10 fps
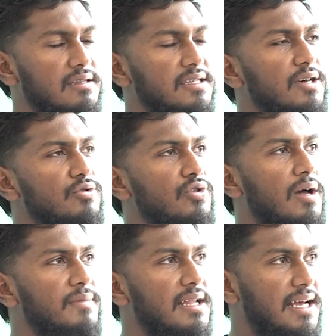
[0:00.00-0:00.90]
যেহেতু
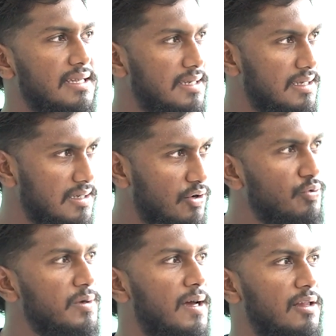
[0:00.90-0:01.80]
আমরা লাস্ট সিরিজটা
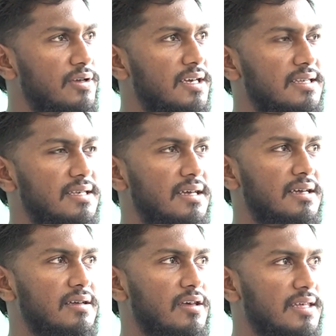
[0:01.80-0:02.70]
খুবই ভালো গিয়েছে
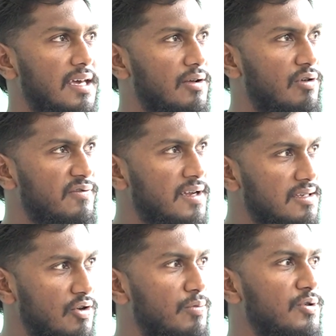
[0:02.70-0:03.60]
সেই
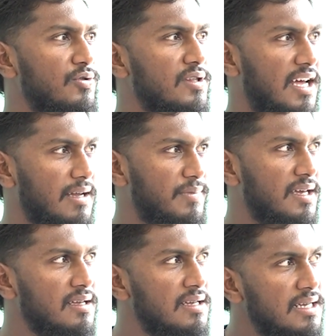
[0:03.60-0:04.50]
কনফিডেন্সটা অবশ্যই থাকবে
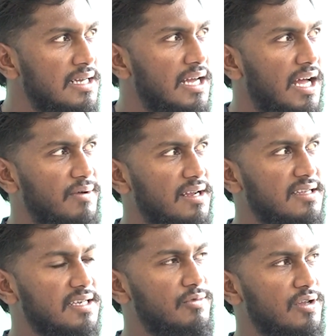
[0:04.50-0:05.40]
আমার
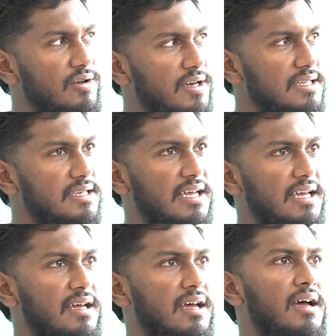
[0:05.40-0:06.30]
কাছে মনে হয় যে
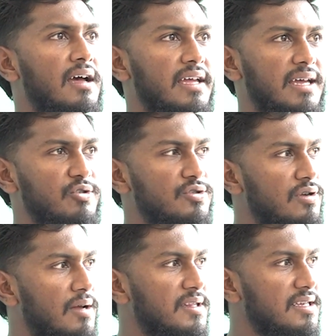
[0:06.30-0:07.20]

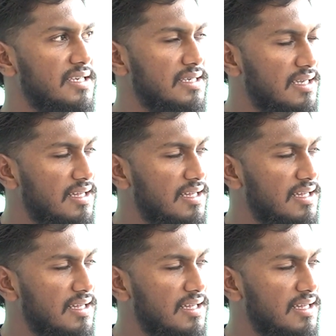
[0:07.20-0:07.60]
এবছরও আমাদের চেষ্টা